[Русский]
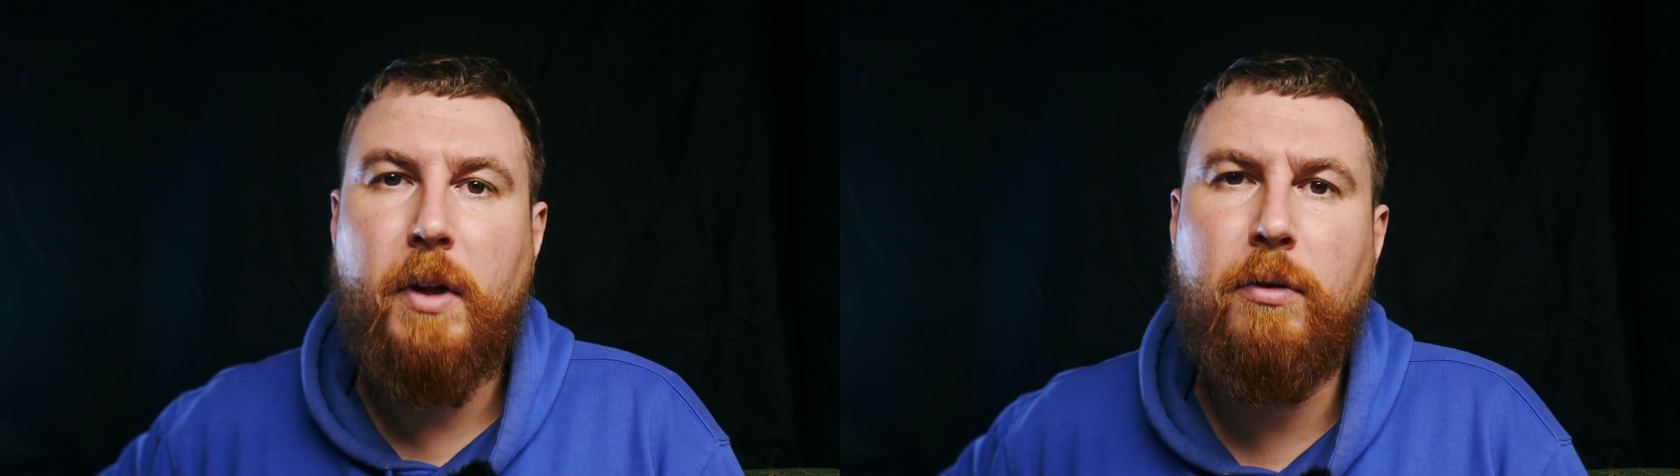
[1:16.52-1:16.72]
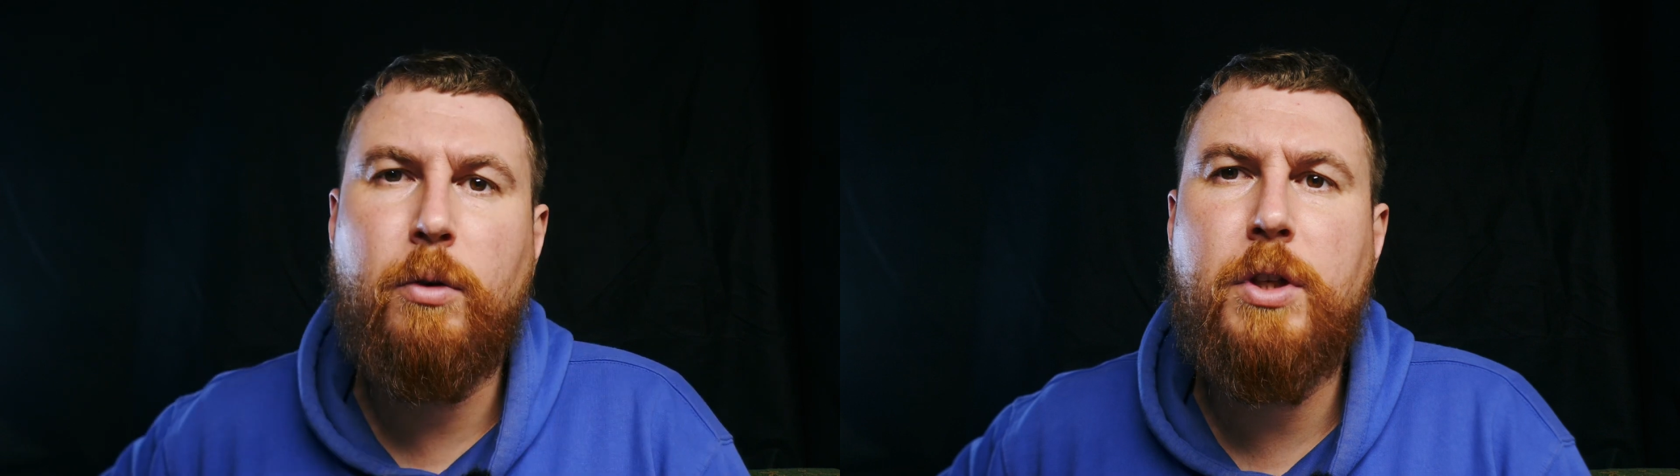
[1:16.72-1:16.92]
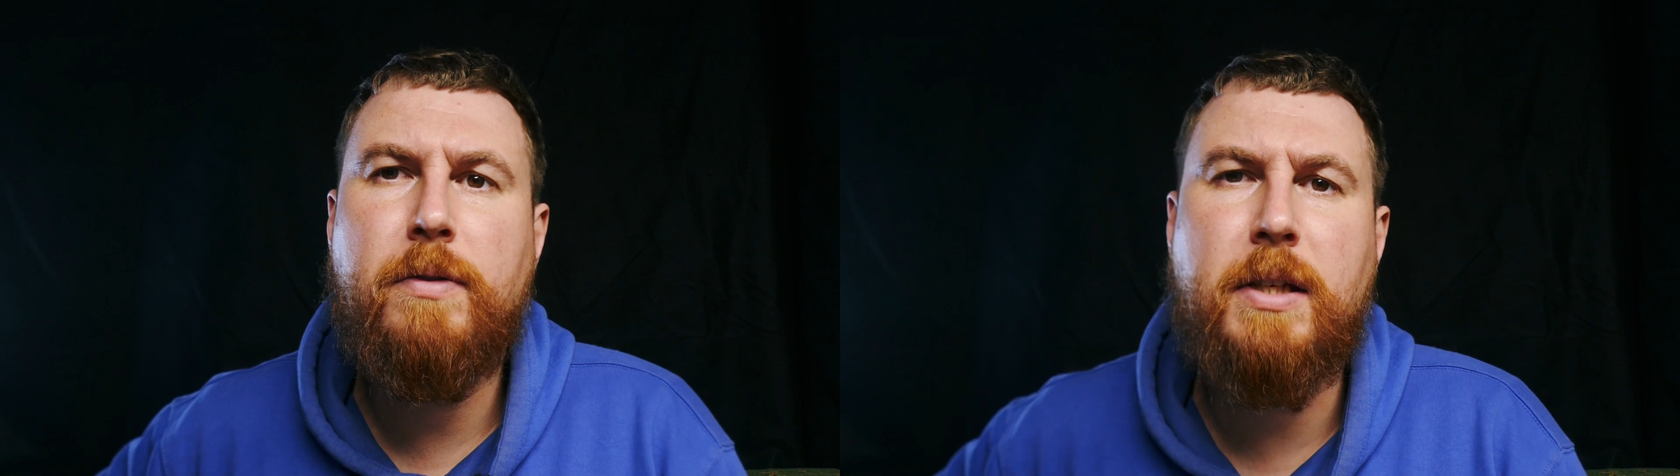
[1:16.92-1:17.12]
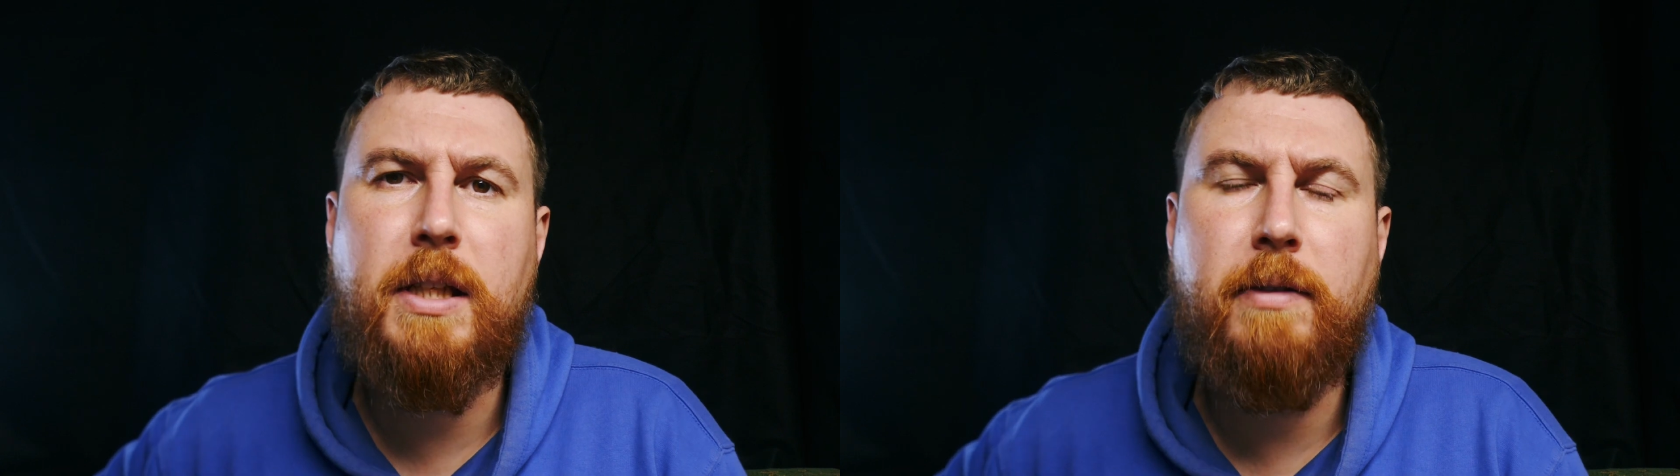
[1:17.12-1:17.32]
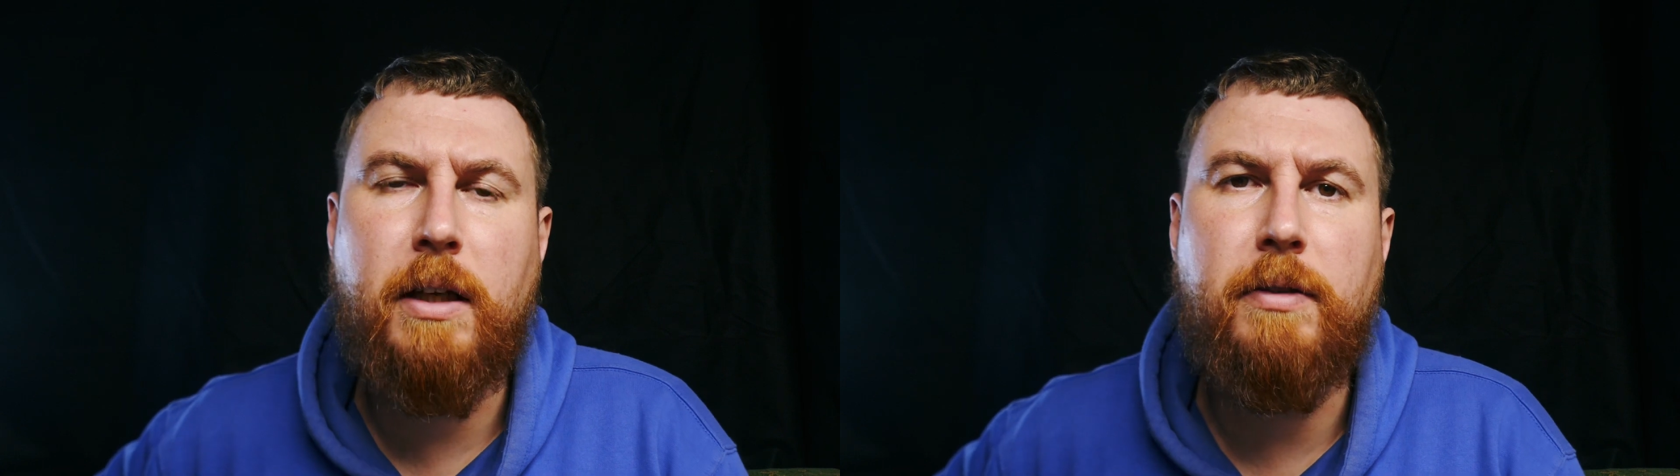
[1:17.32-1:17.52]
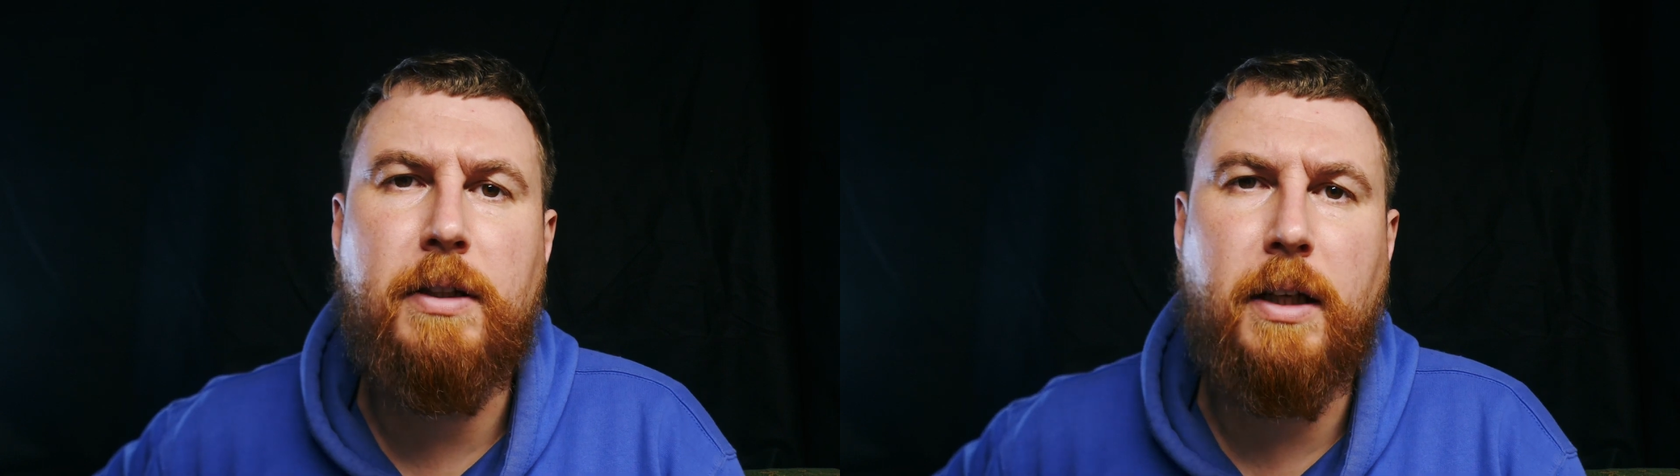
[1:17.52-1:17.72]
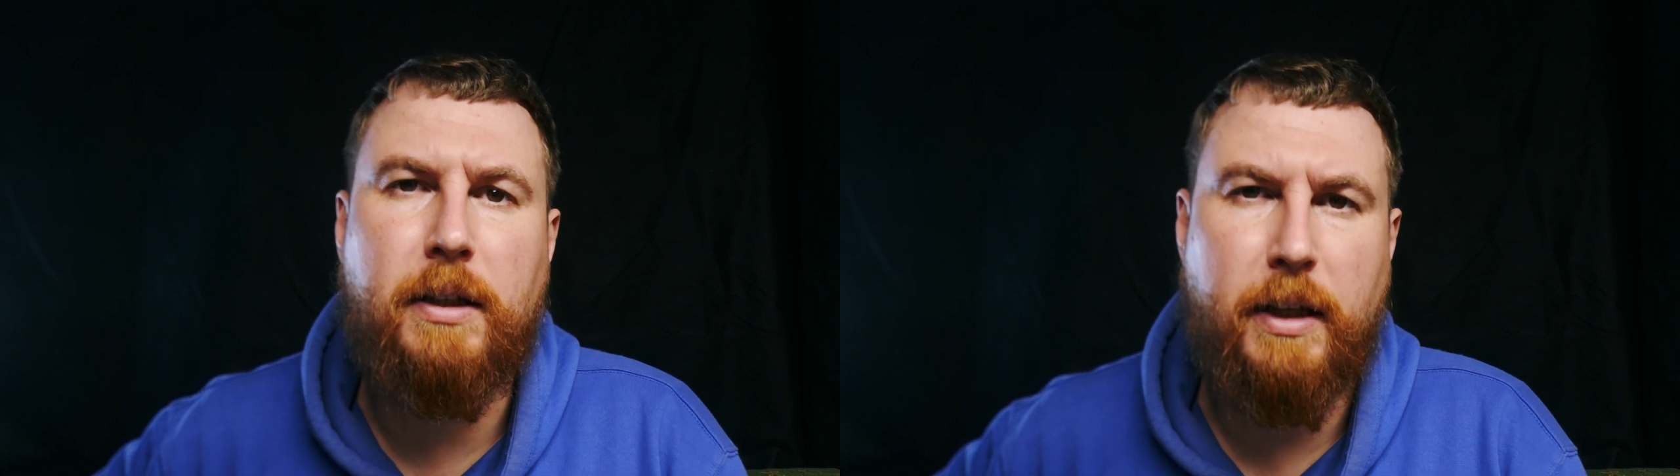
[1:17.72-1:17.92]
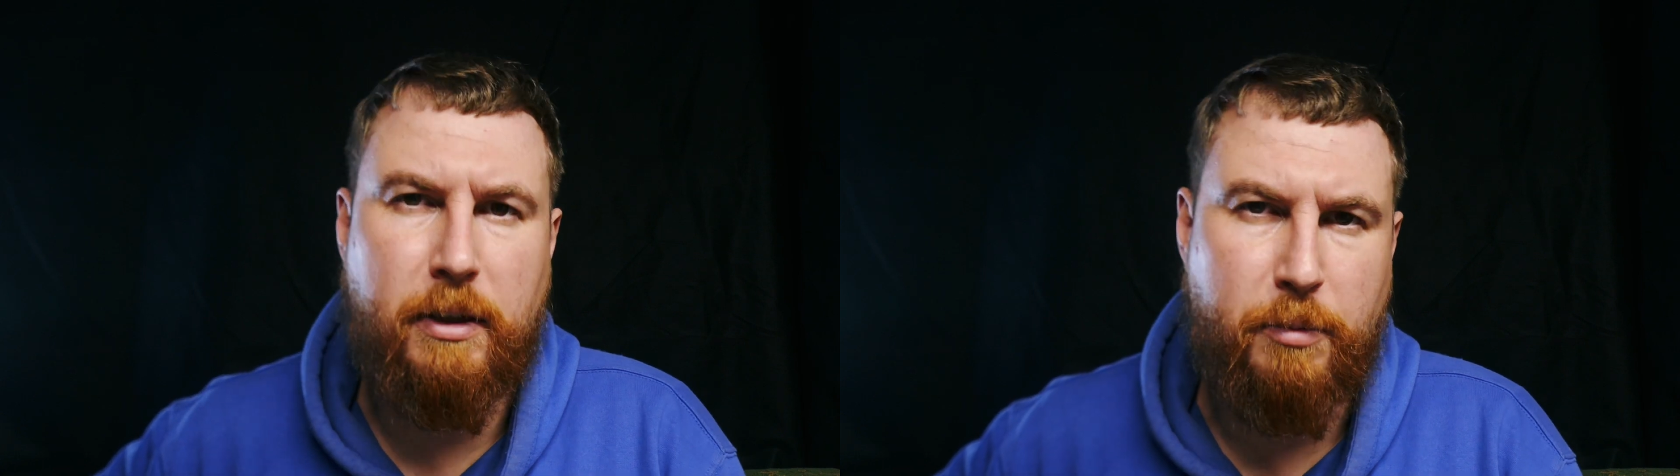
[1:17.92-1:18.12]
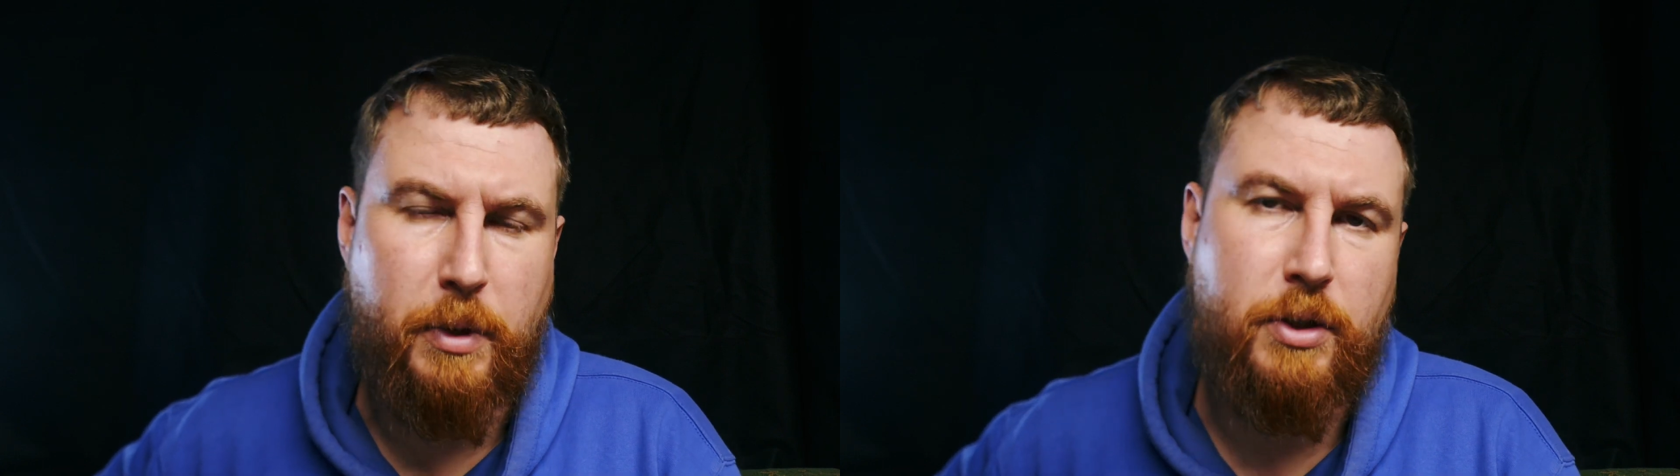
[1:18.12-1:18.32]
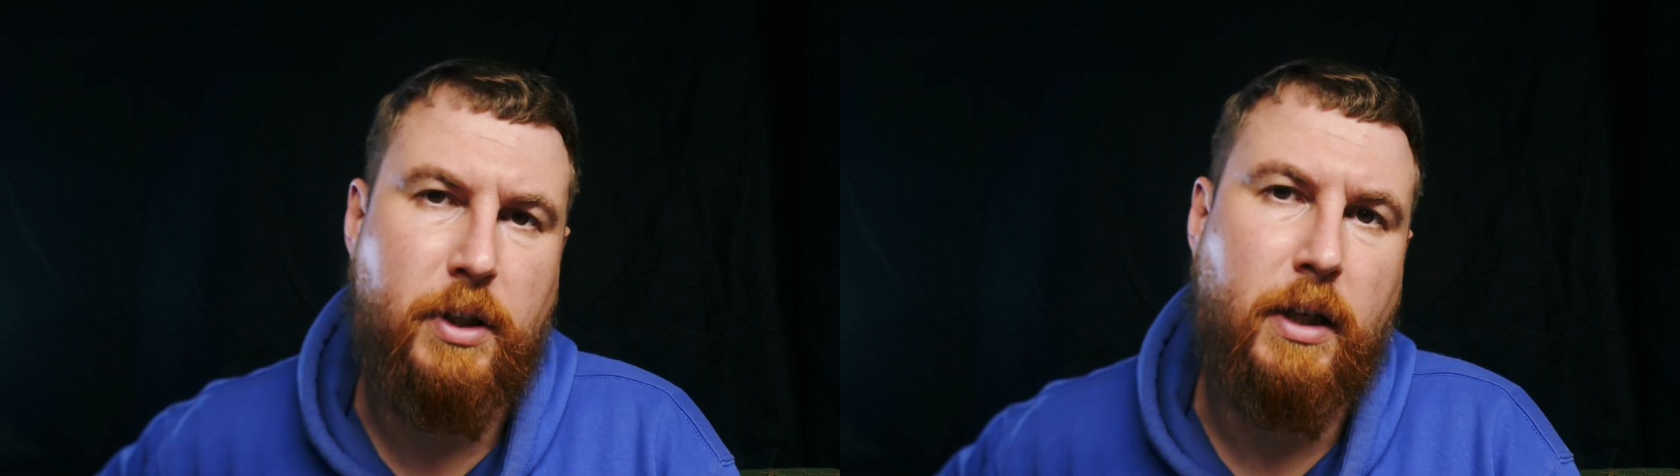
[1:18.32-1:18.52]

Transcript: в ключевых словах вы никогда не впишете,